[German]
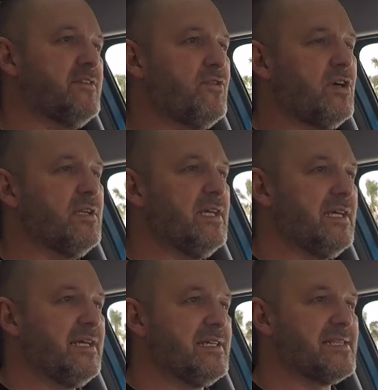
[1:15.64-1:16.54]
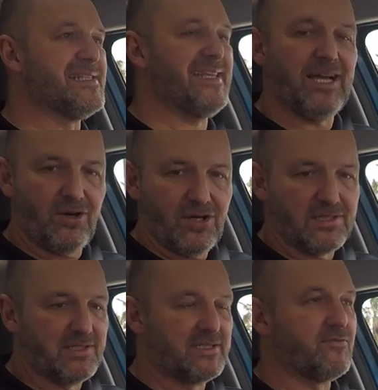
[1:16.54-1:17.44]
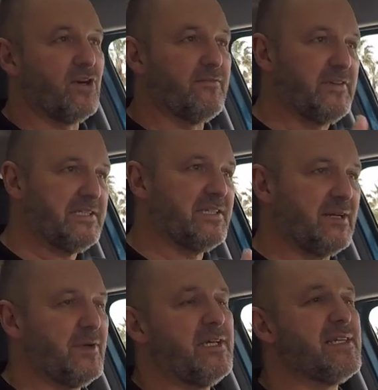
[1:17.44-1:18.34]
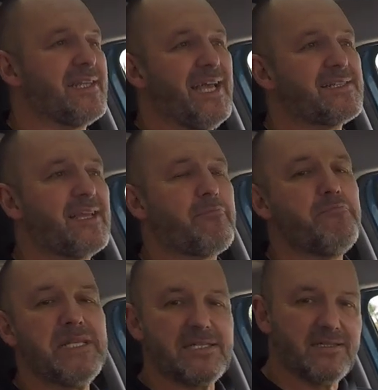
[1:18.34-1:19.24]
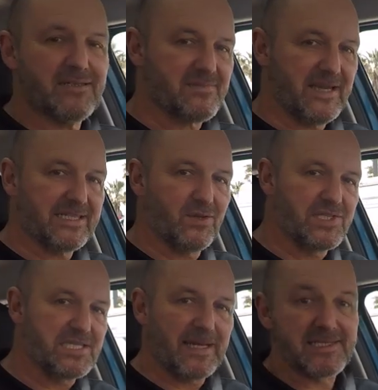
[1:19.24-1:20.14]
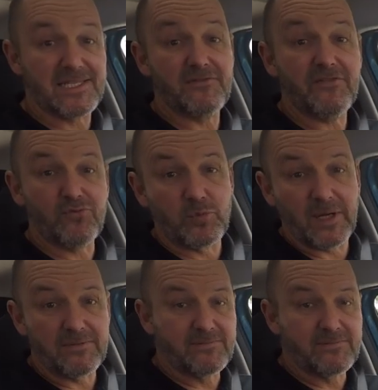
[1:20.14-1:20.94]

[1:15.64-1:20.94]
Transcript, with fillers: worden, ist sehr ordentlich geworden. Wichtig aber, ist erst ab Mitte 2020 verfügbar.